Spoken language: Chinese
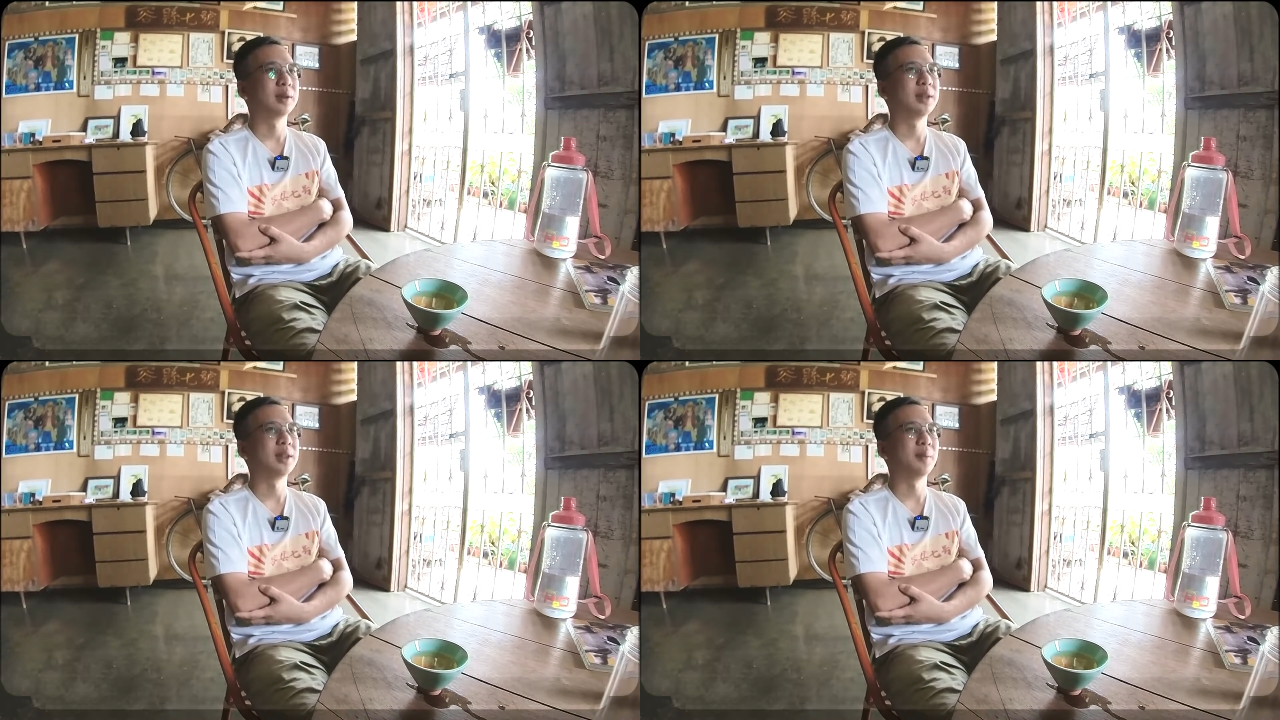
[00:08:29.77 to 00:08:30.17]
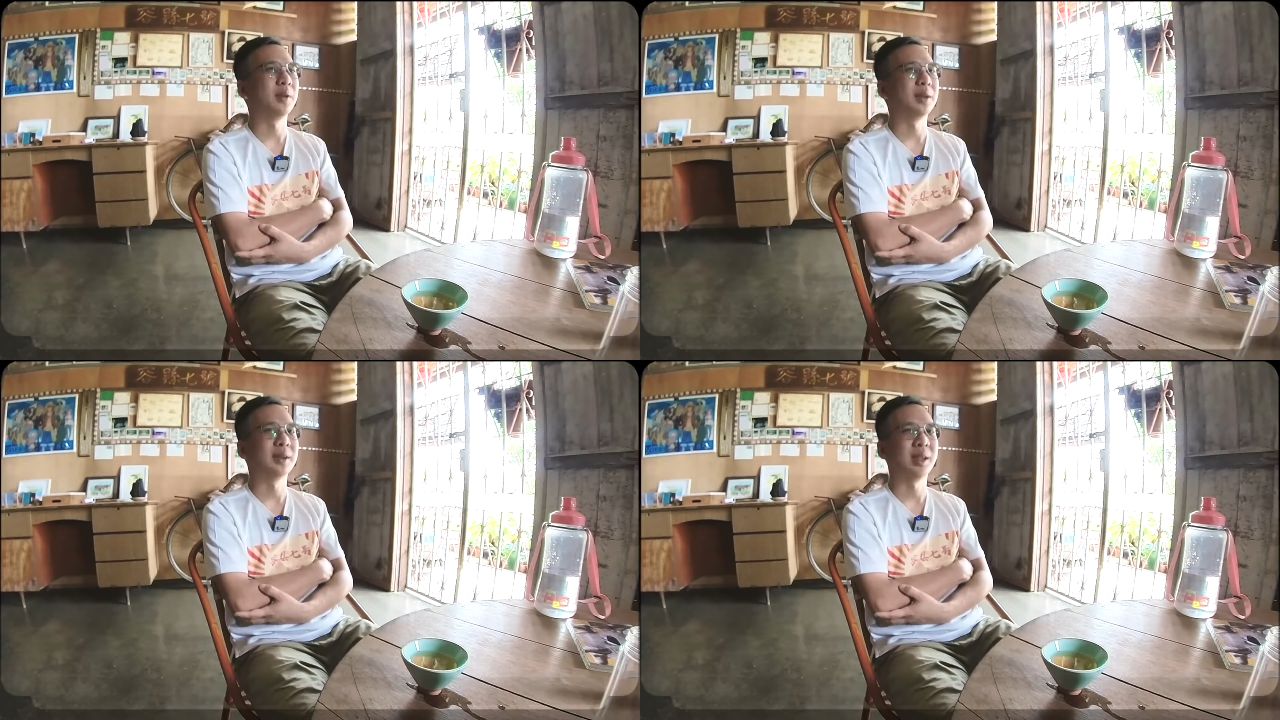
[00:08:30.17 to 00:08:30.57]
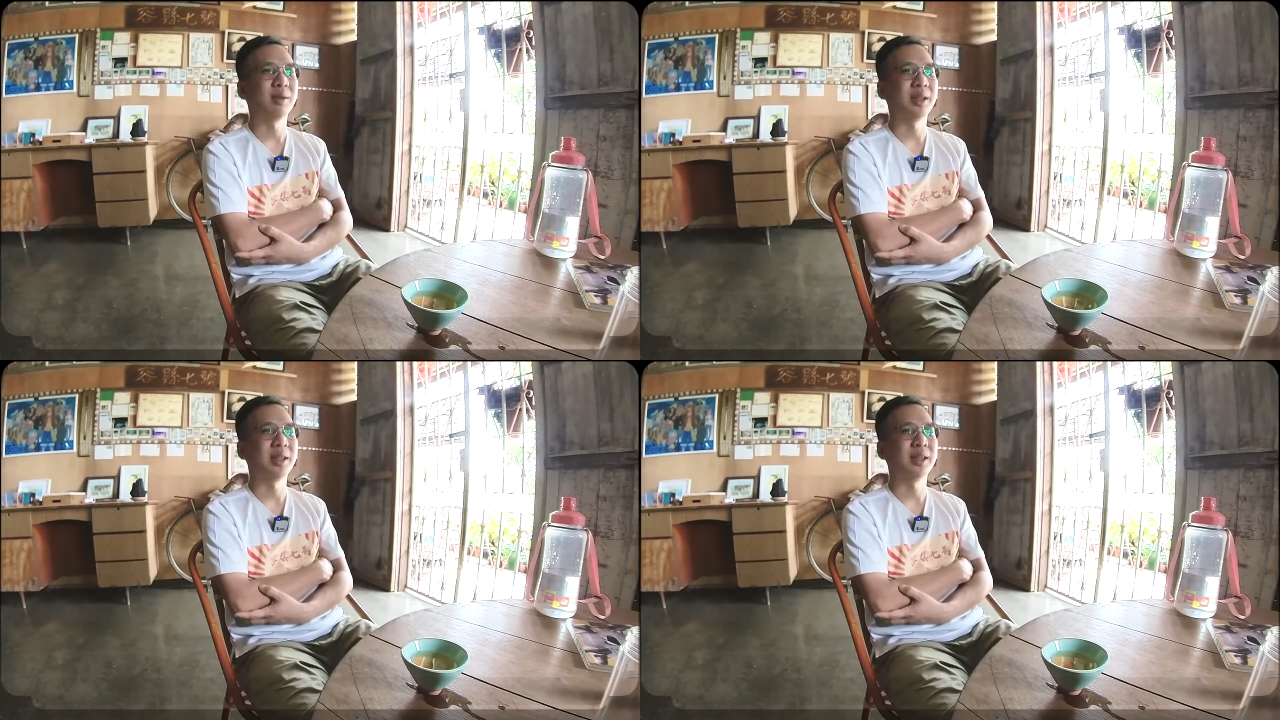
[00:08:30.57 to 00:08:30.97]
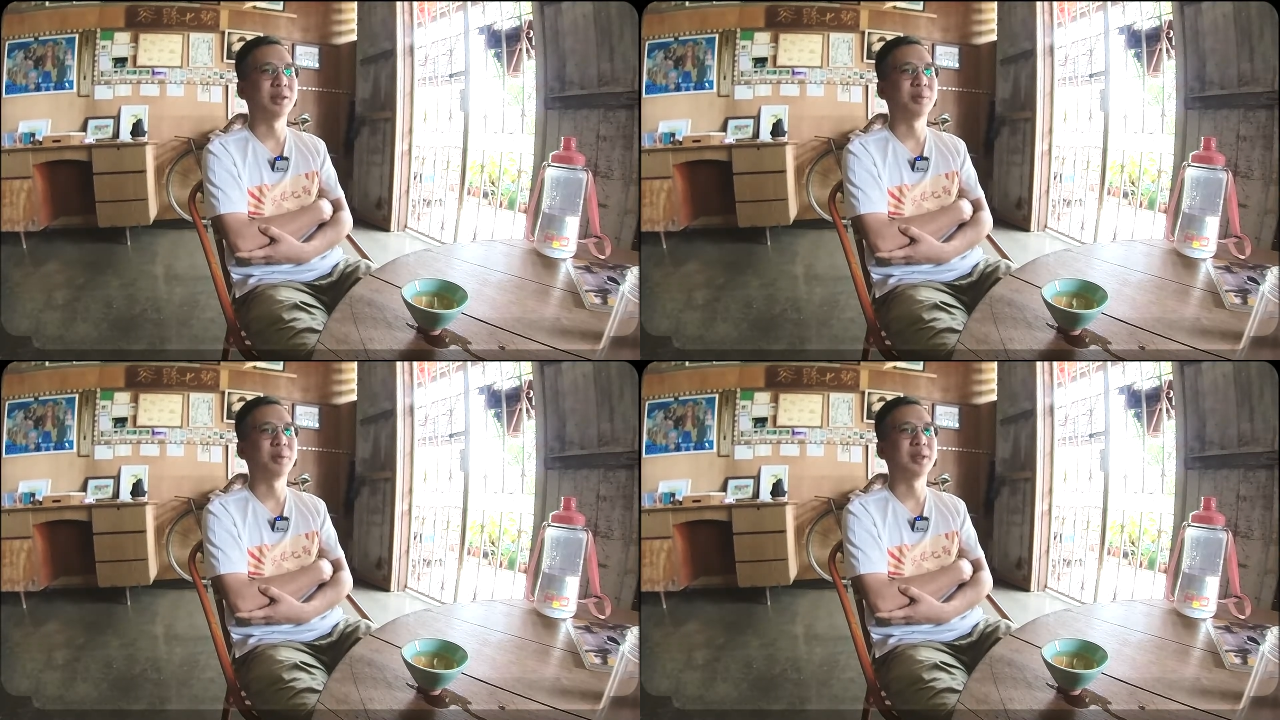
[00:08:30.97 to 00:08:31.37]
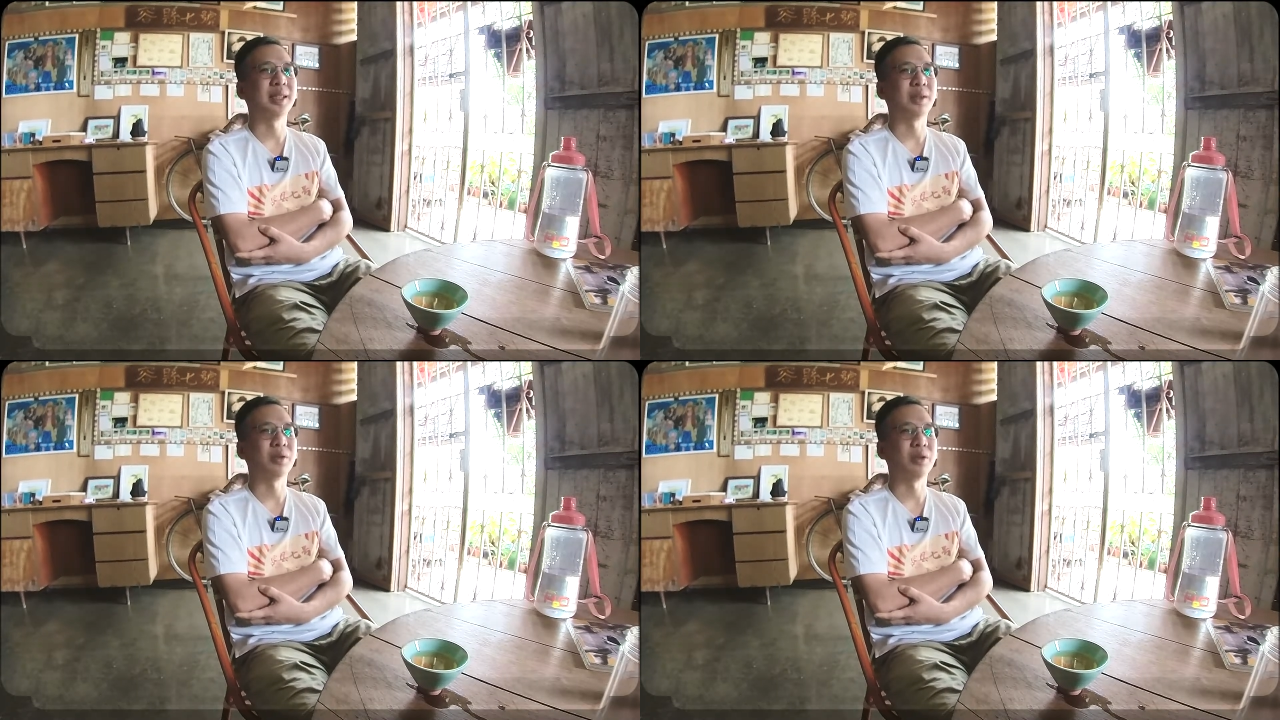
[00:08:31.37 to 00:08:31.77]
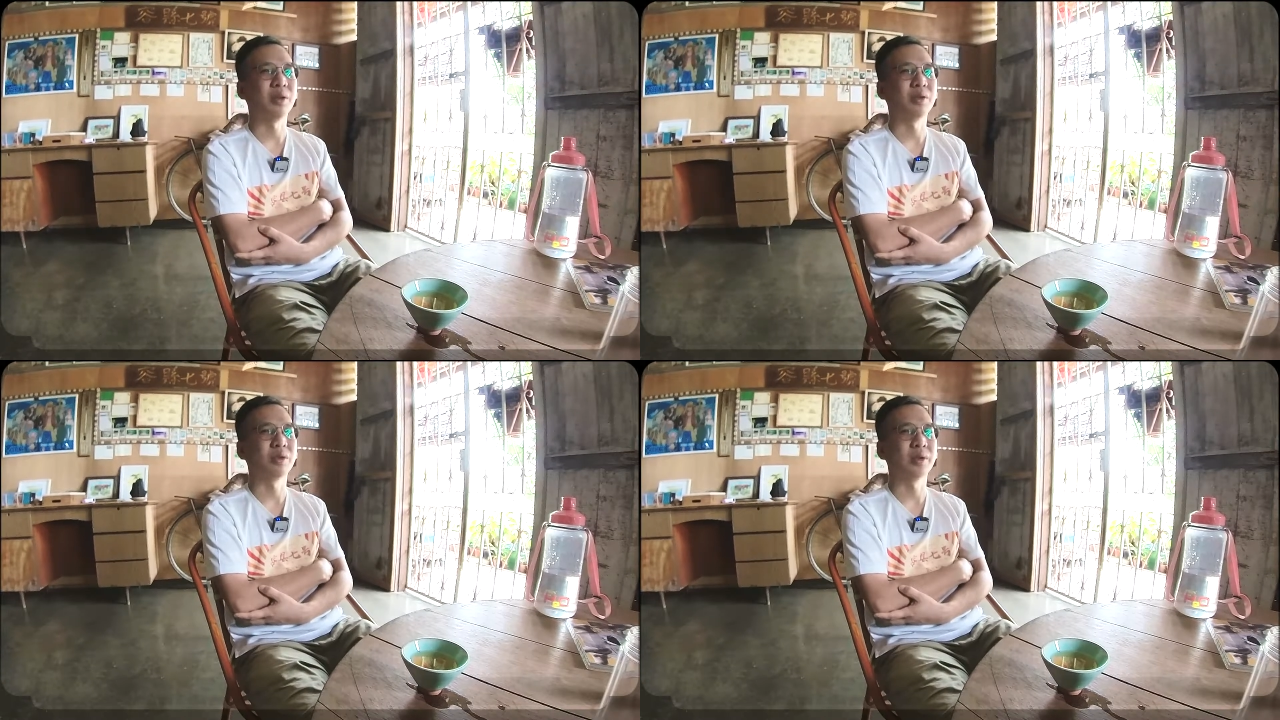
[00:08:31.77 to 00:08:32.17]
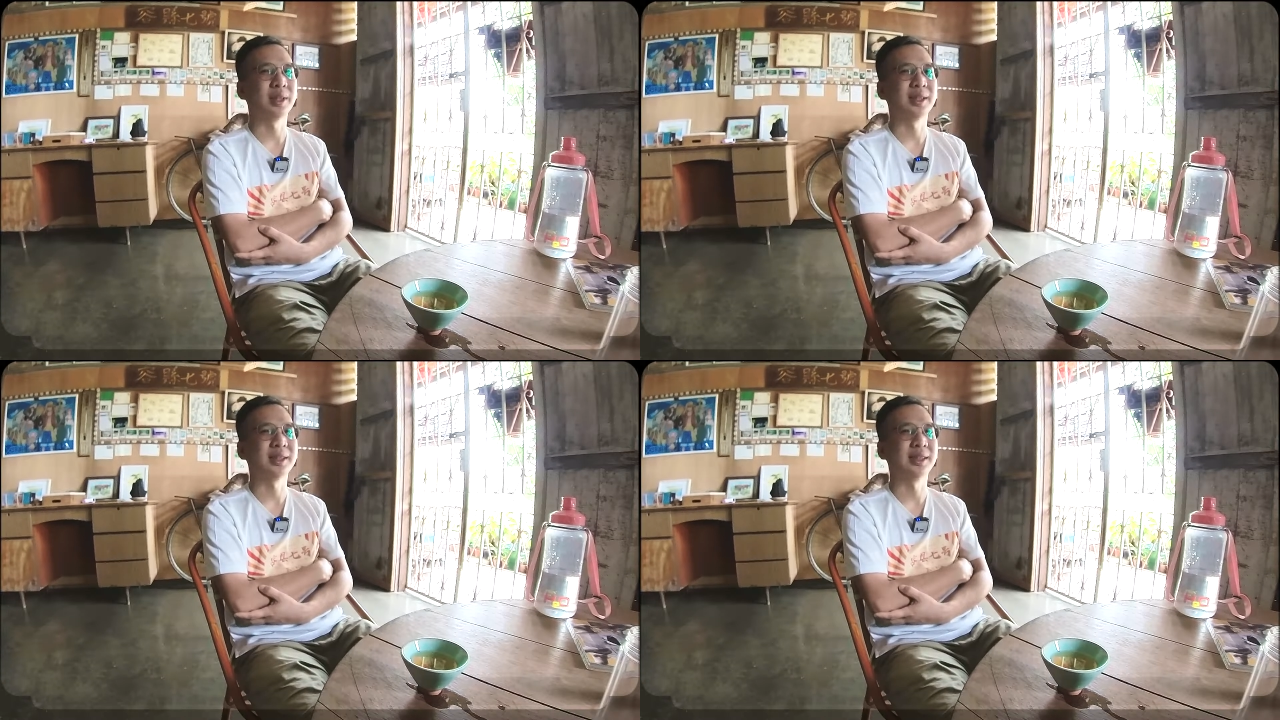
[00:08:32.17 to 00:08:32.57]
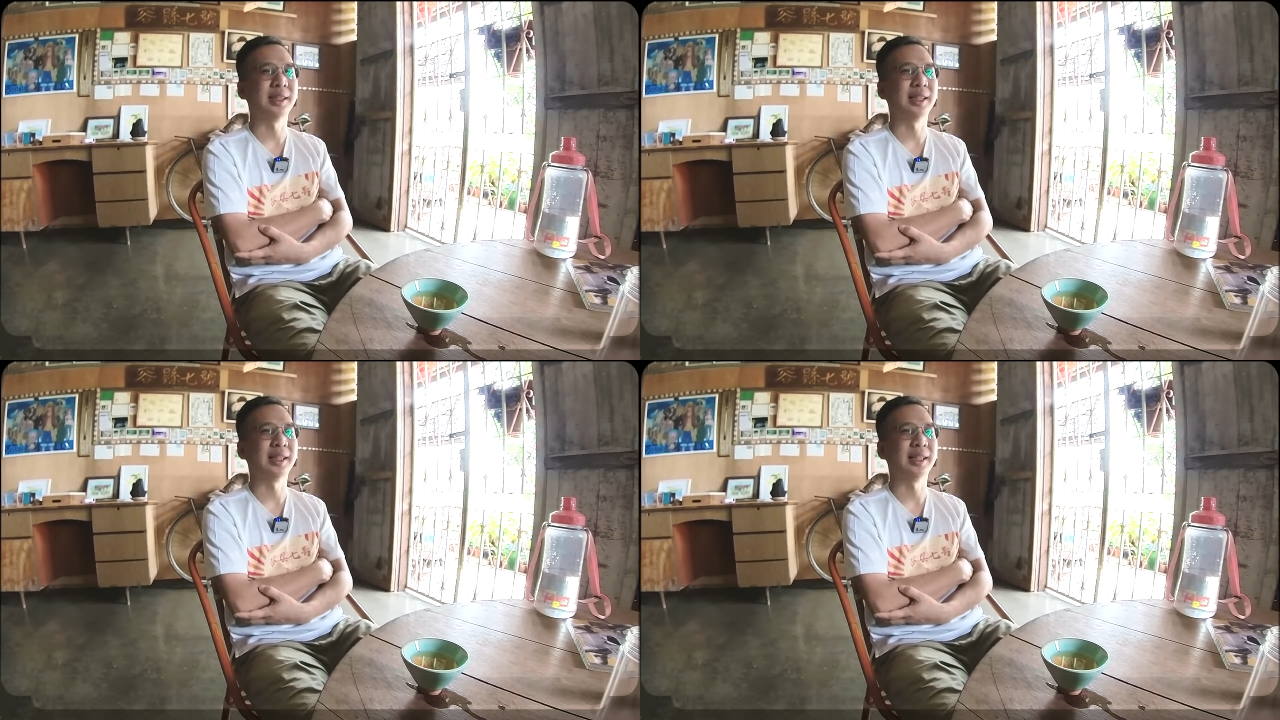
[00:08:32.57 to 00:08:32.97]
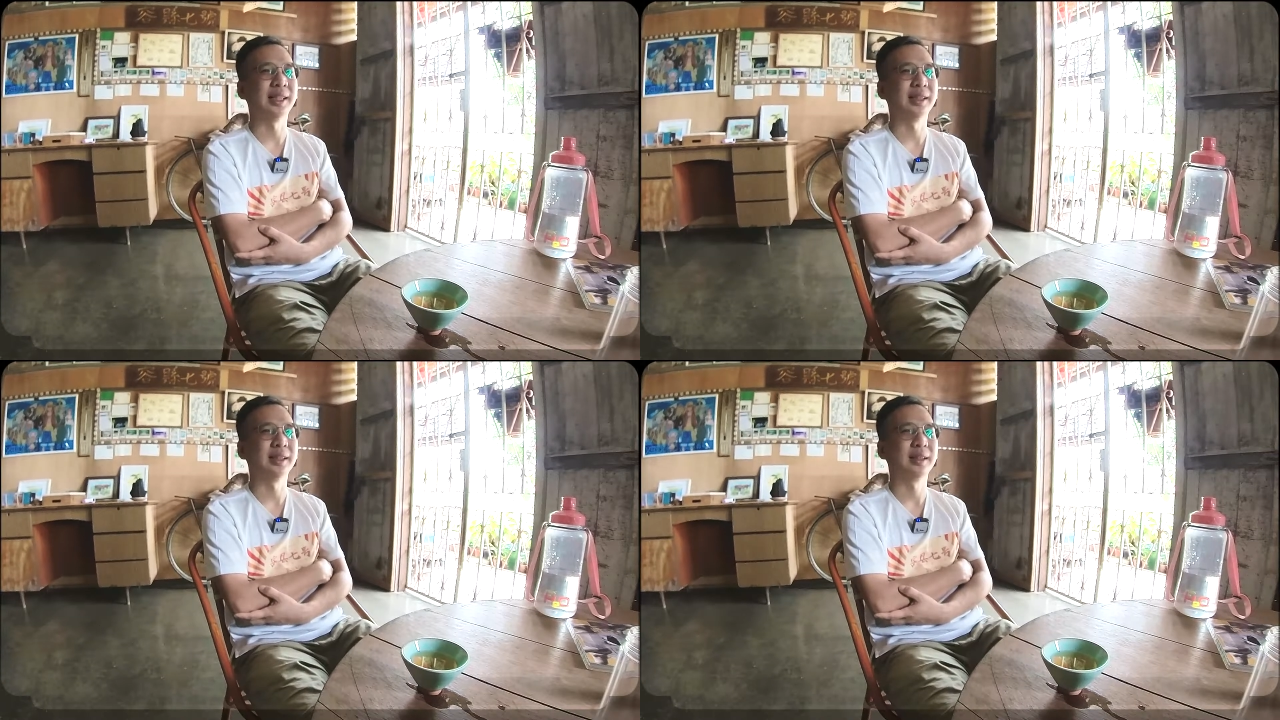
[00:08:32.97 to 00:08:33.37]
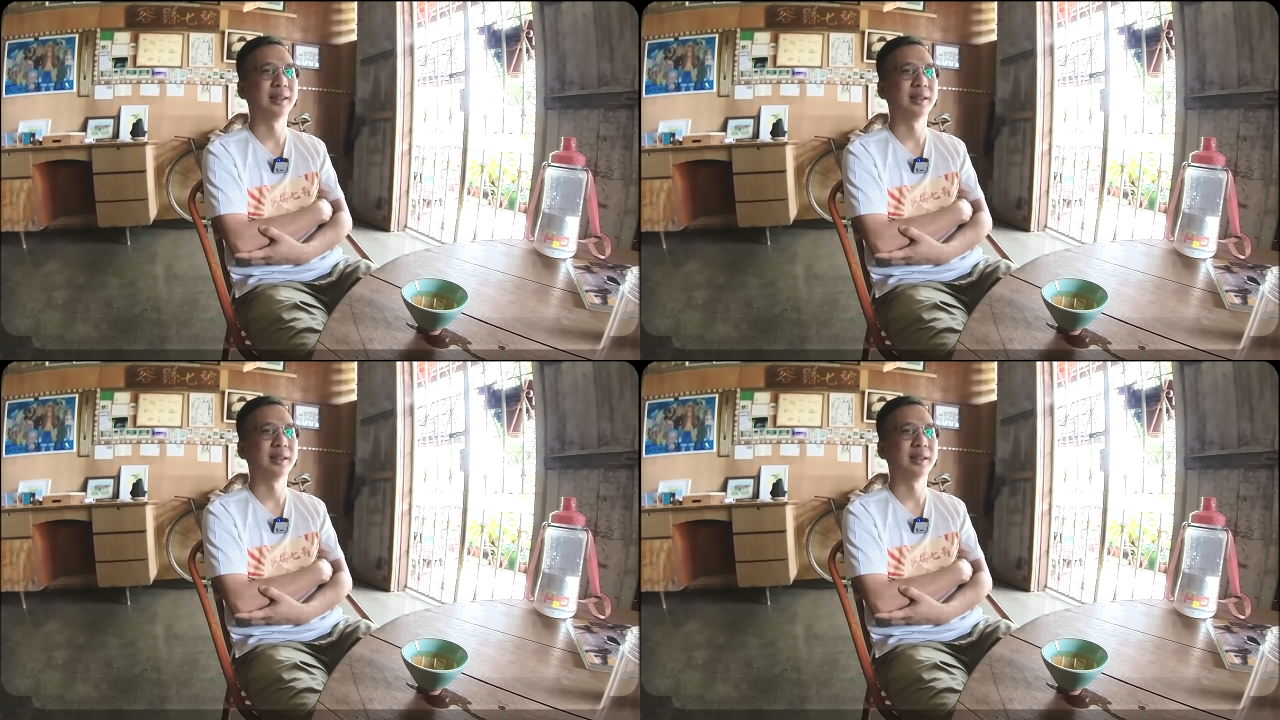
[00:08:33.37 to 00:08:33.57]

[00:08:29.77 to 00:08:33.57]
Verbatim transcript: 自己没有得到利益，就不想要去做这样子啊！啊，